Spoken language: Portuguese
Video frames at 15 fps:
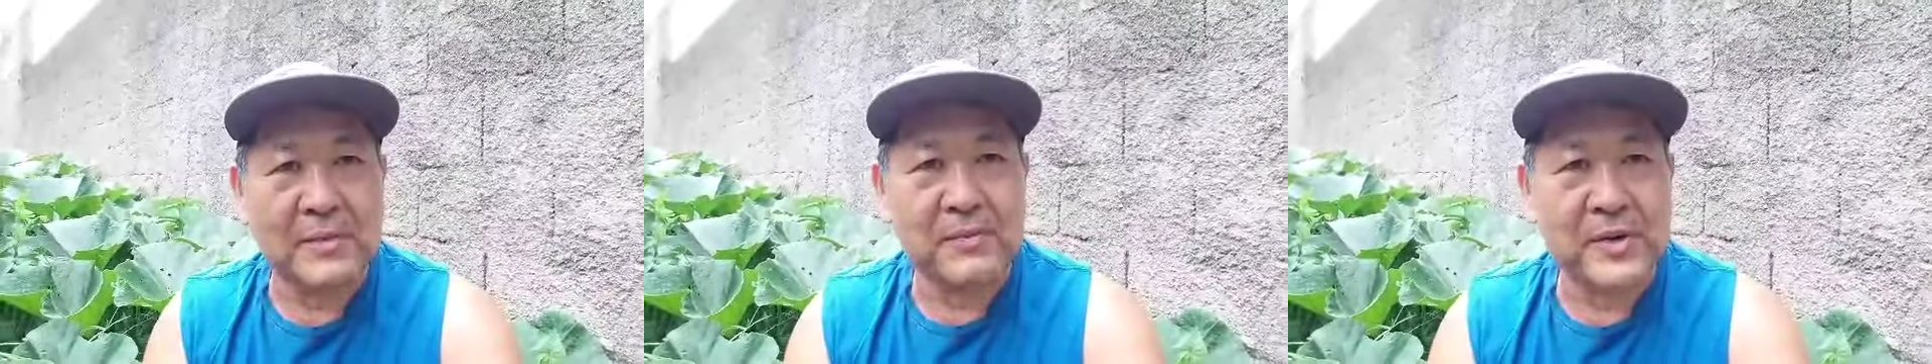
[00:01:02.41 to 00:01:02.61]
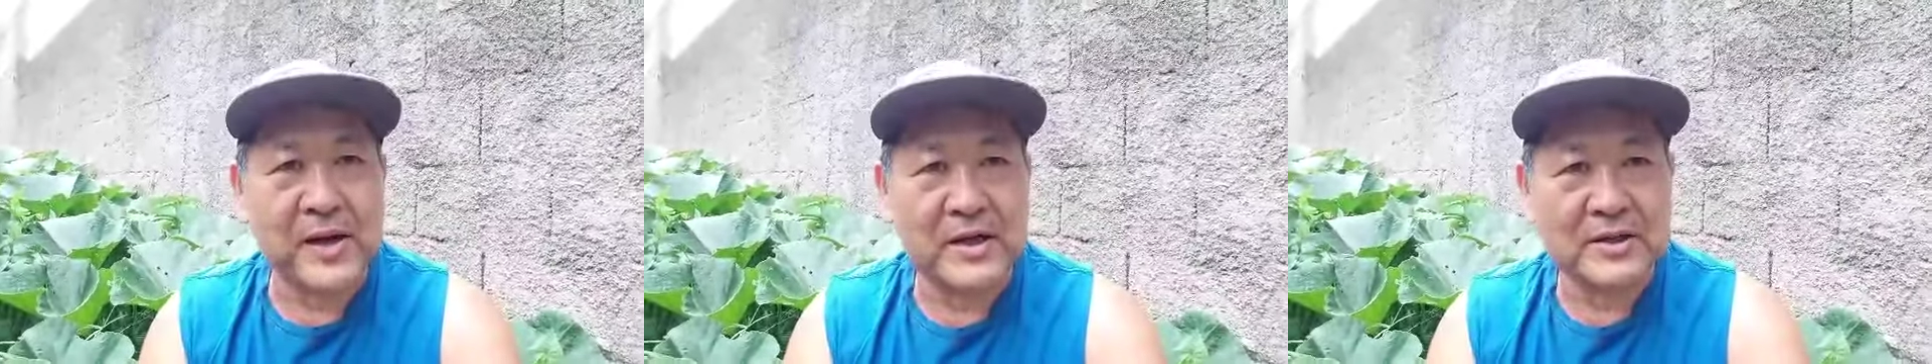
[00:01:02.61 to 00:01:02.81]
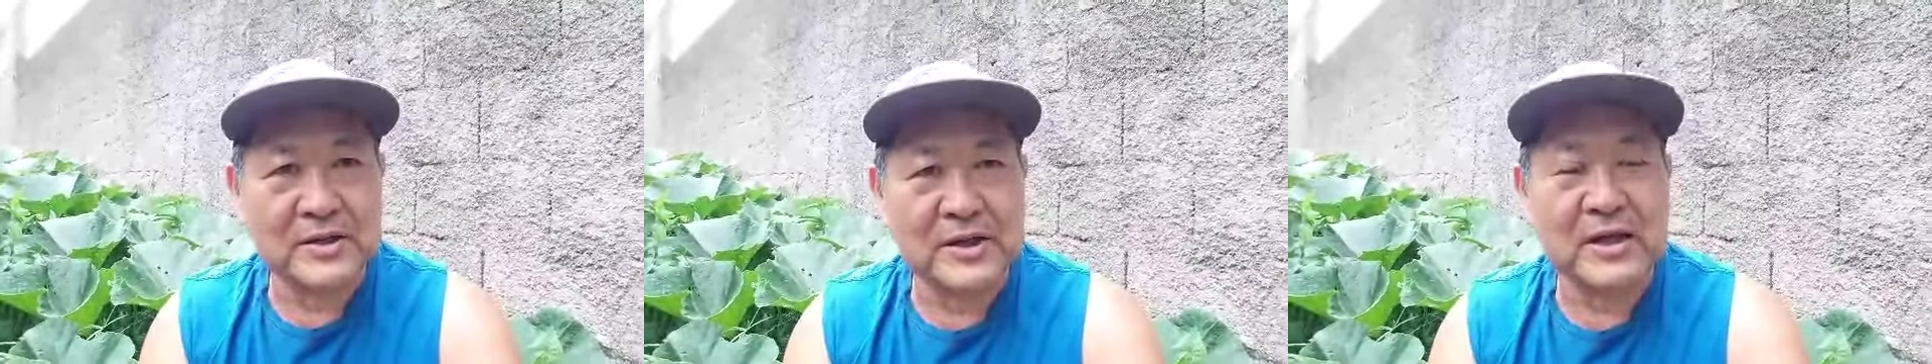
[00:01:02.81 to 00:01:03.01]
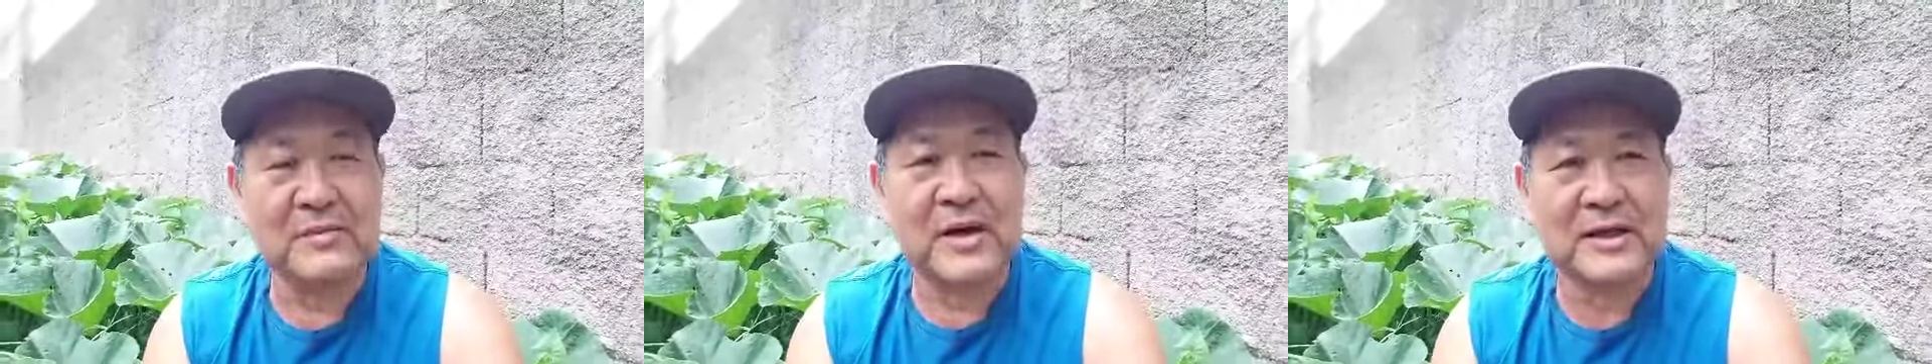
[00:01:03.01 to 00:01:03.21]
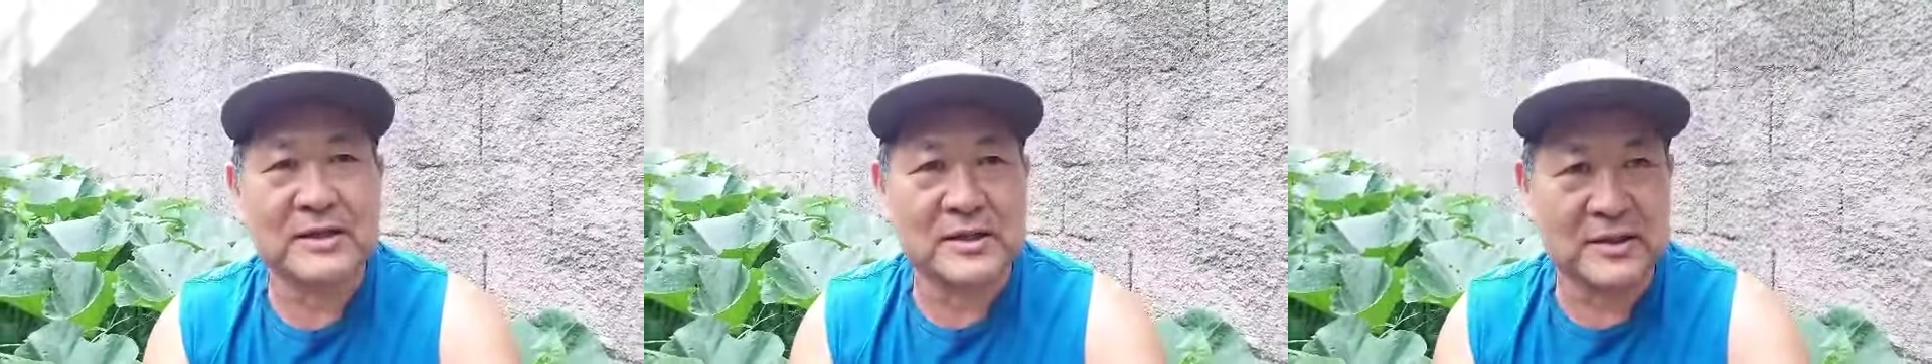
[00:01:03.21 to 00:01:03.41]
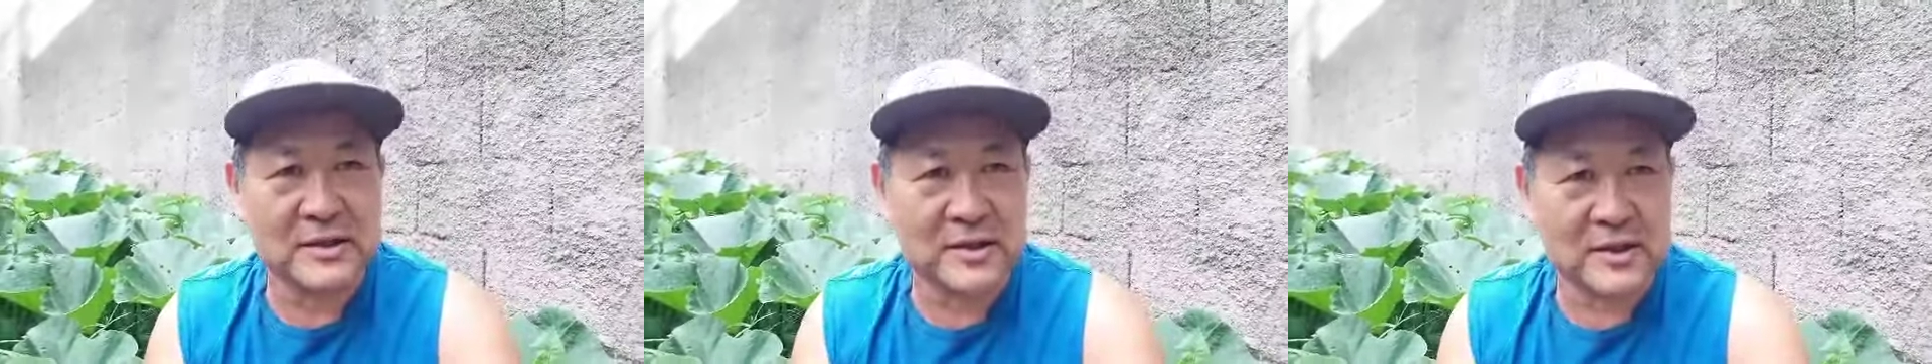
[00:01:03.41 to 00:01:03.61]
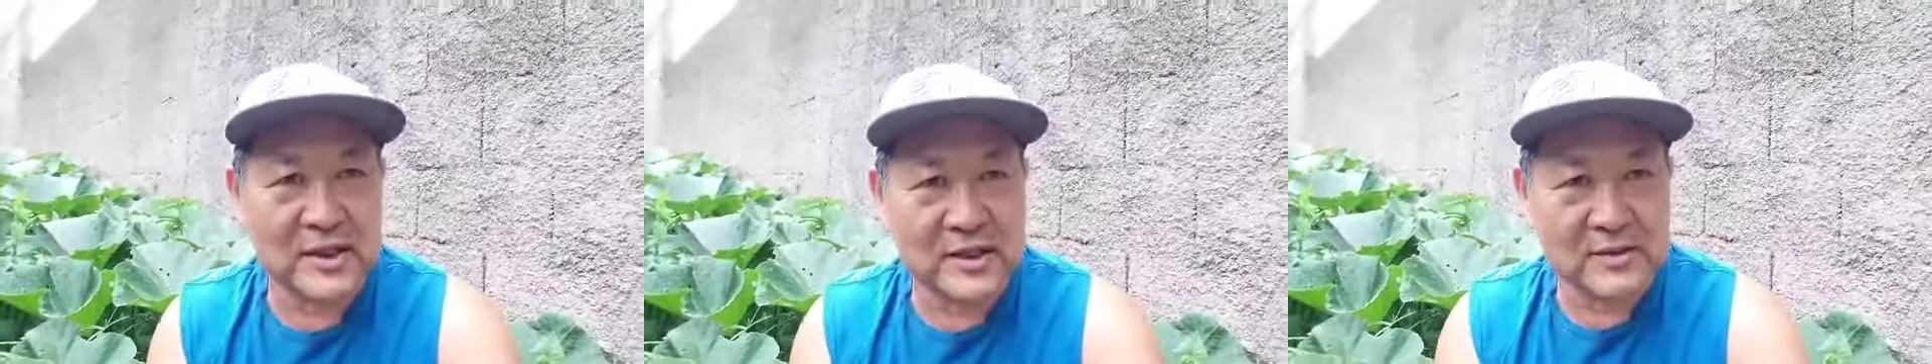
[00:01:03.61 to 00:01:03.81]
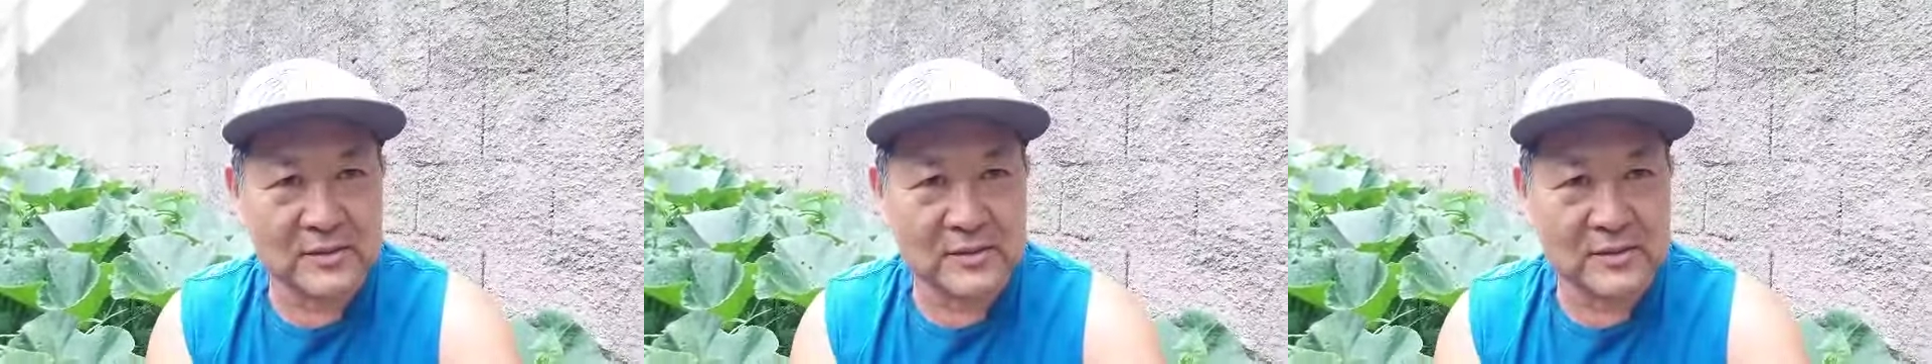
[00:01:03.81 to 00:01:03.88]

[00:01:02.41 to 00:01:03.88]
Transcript: parte da massinha da